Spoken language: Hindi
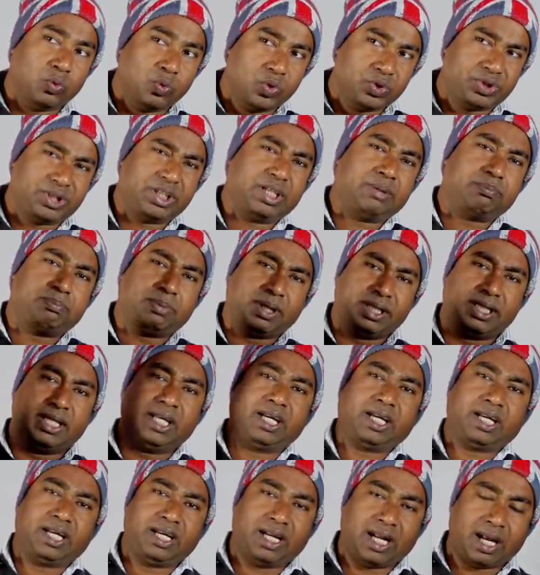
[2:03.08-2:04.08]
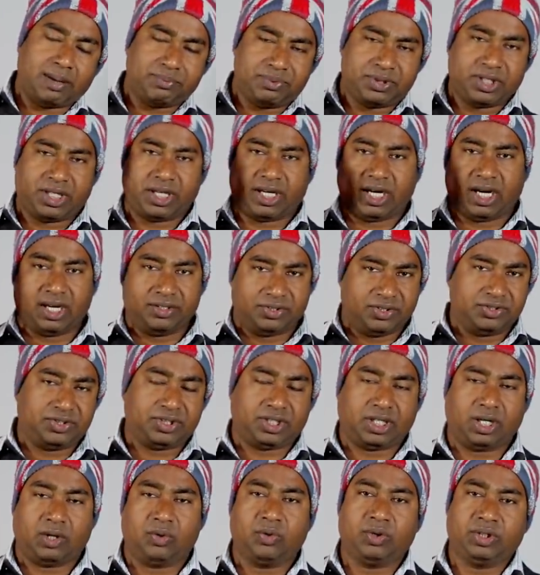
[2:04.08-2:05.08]
उस बंदे के नाम से अगर
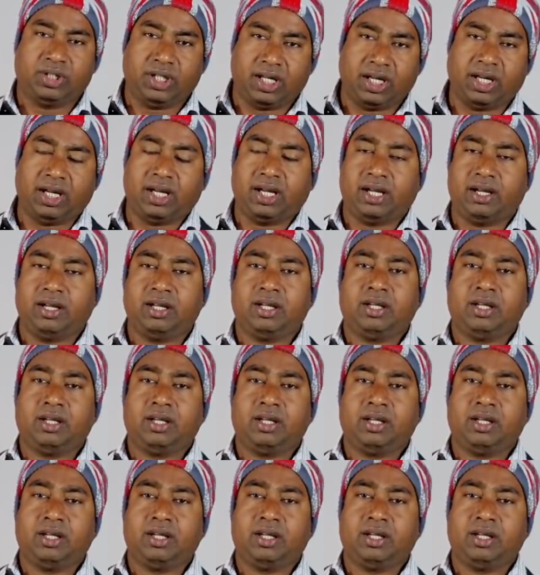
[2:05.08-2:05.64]
एडसेंस अकाउंट था